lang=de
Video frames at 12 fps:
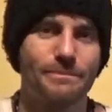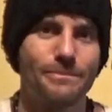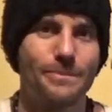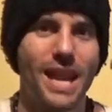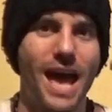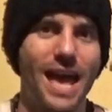
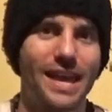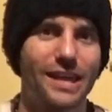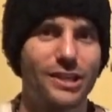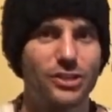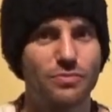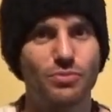mein
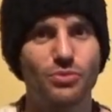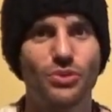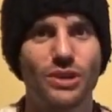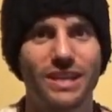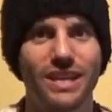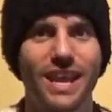eigenes Buch
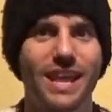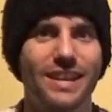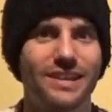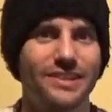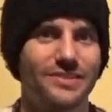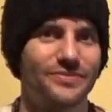in den Händen.